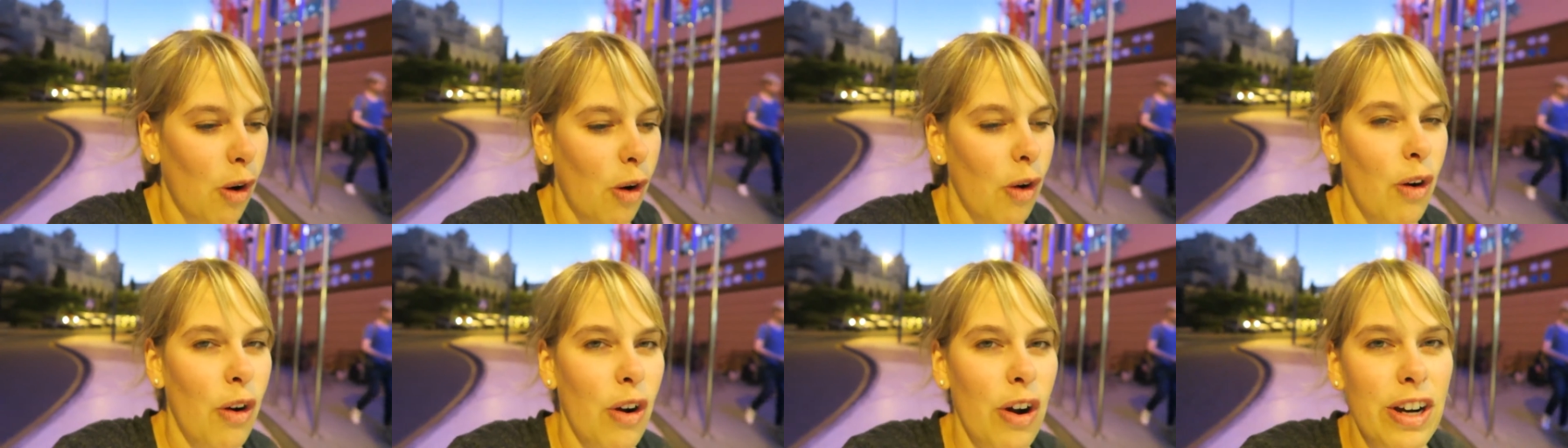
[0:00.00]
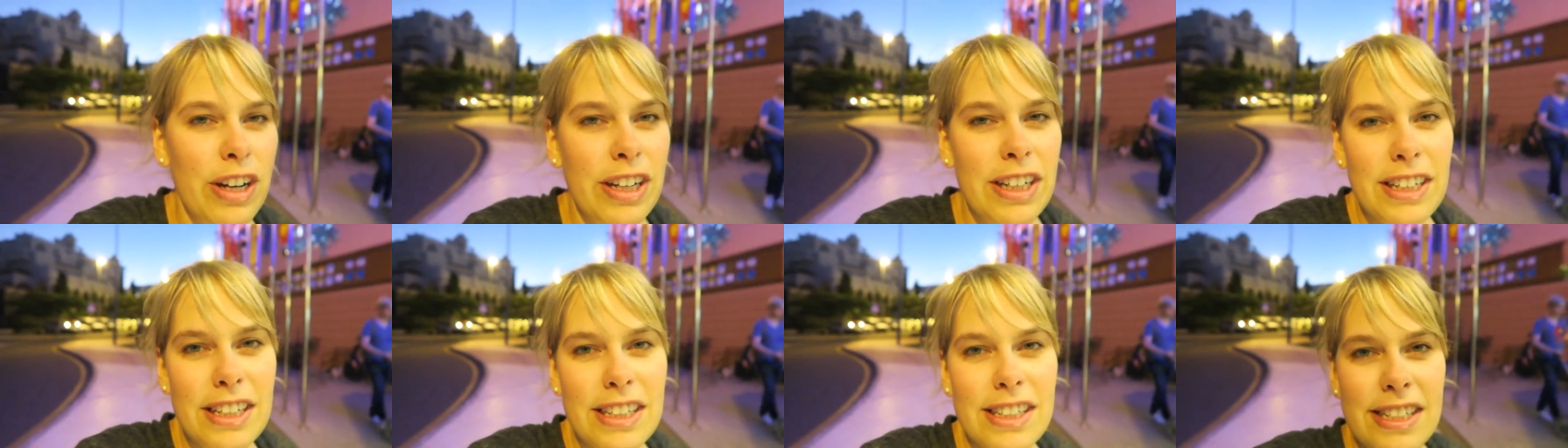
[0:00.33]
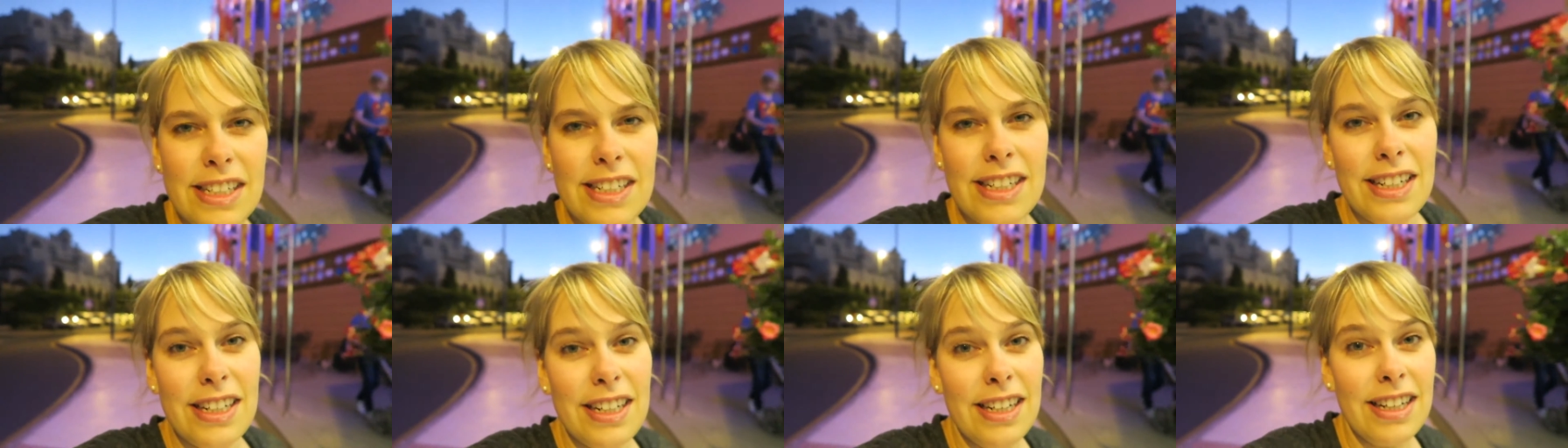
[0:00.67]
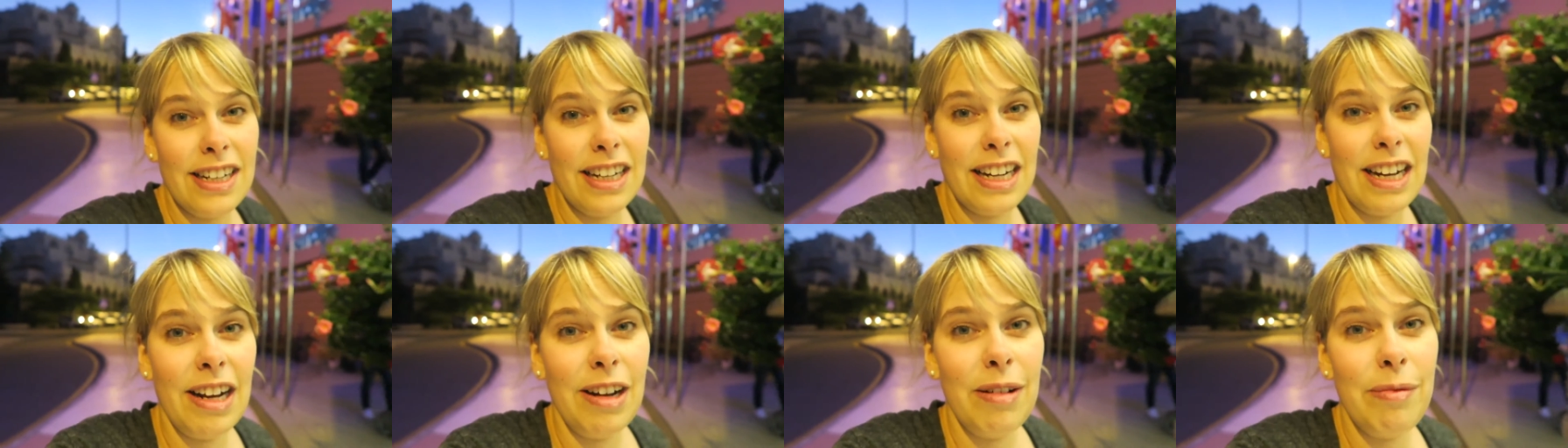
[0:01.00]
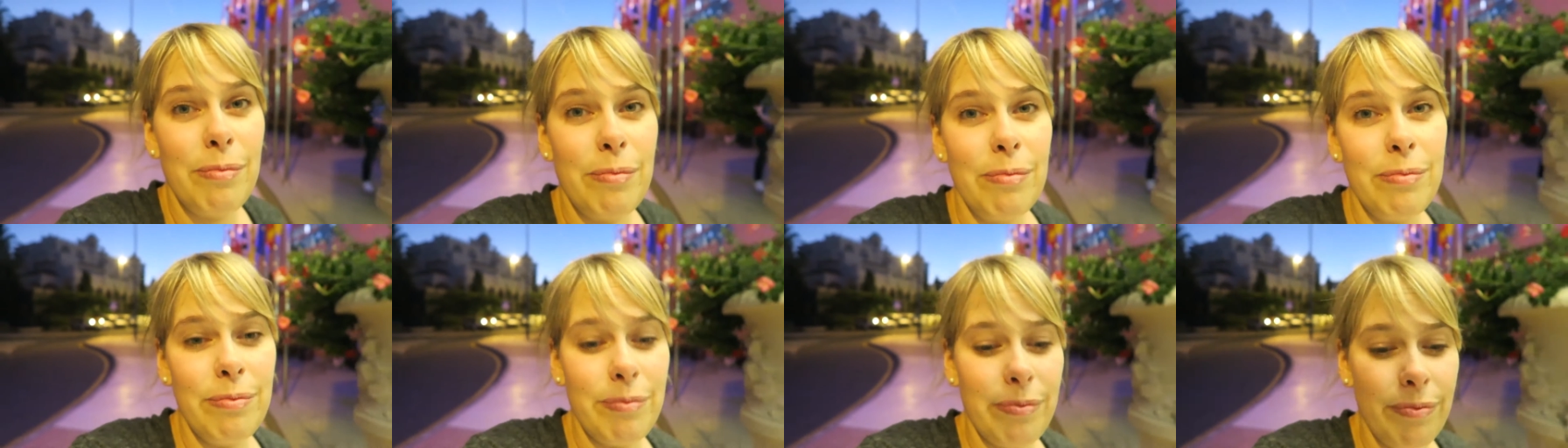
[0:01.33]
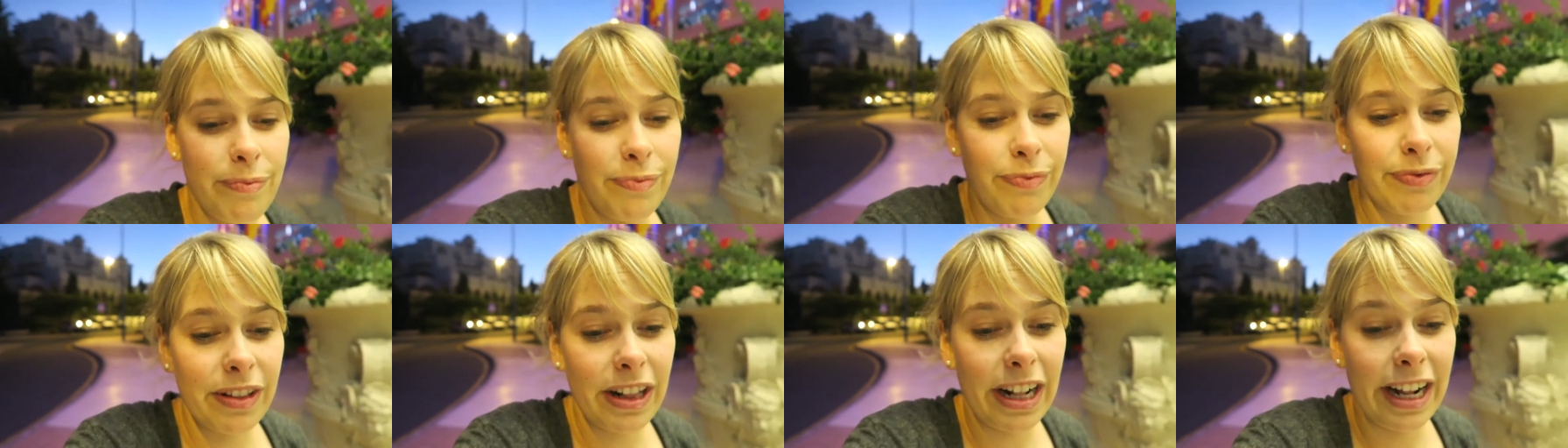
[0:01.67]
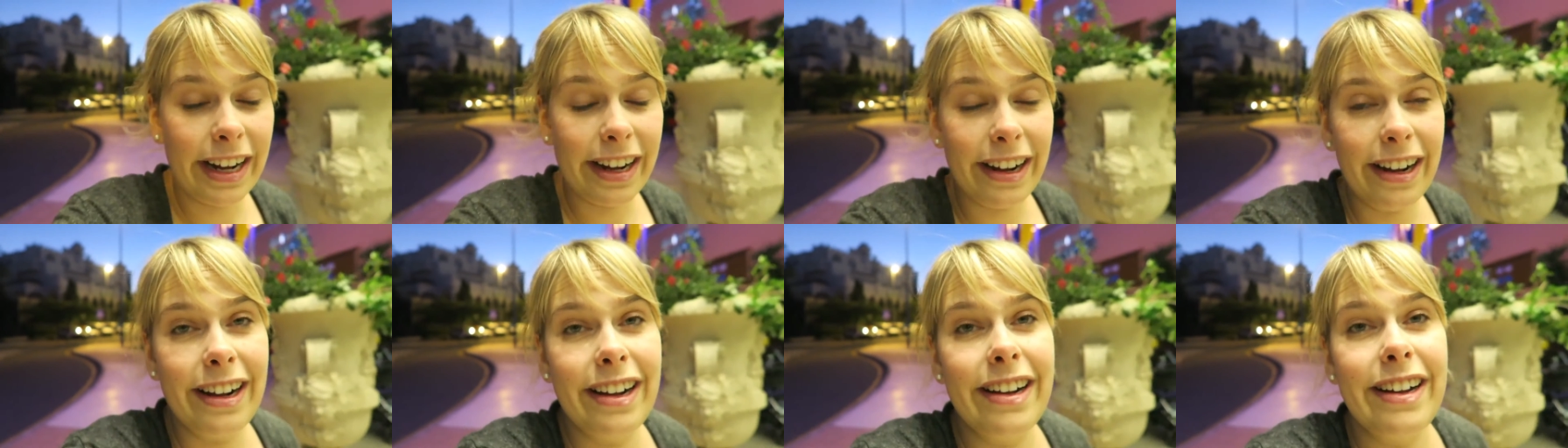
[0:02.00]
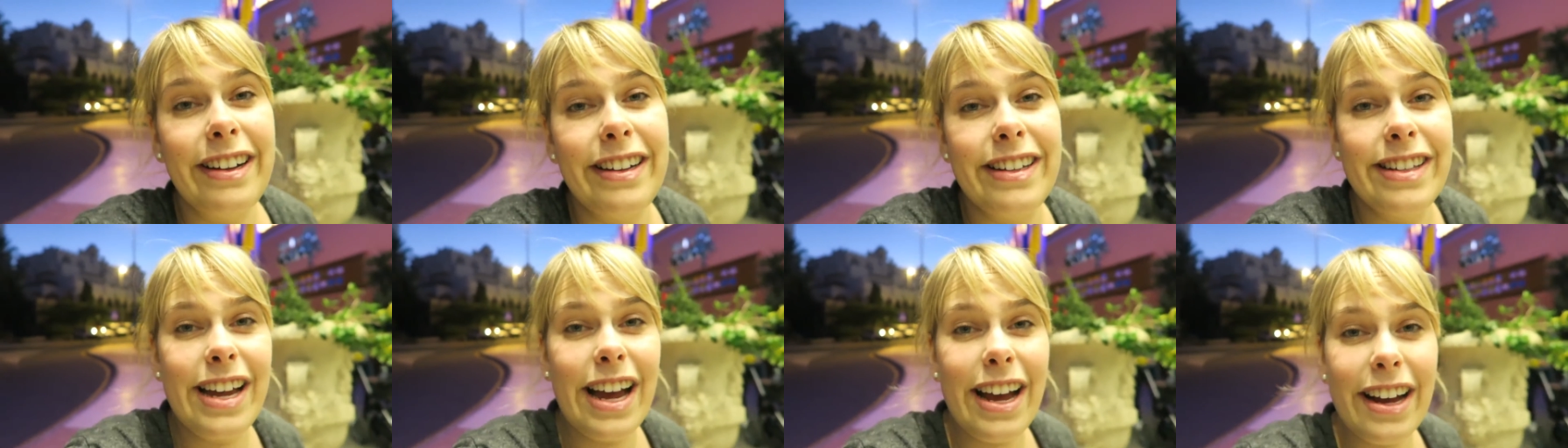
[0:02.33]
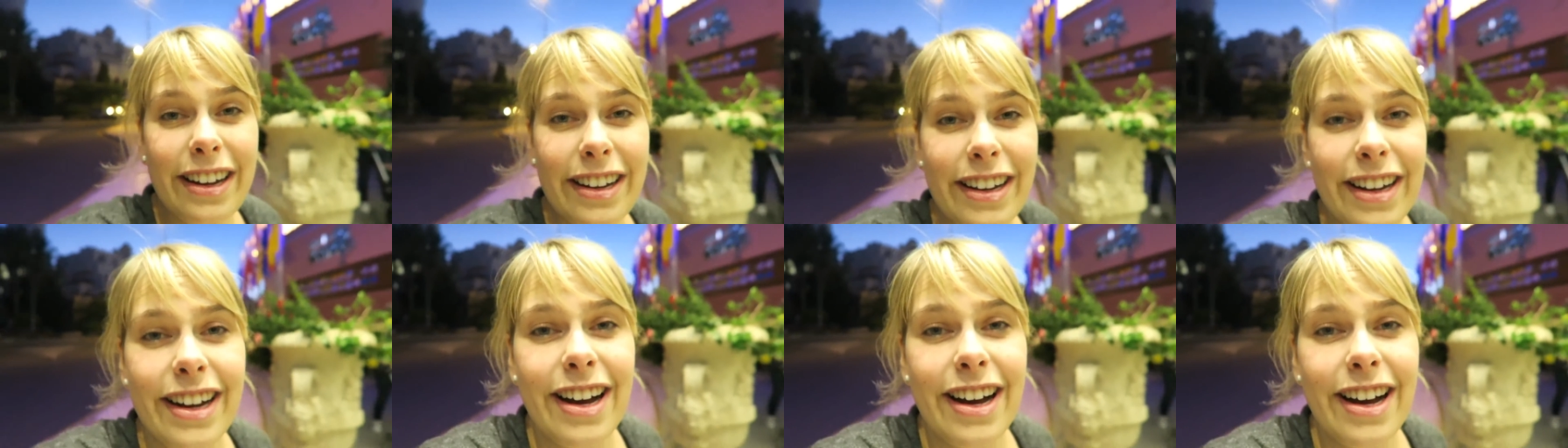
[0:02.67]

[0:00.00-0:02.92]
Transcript: Und haben leckere Sachen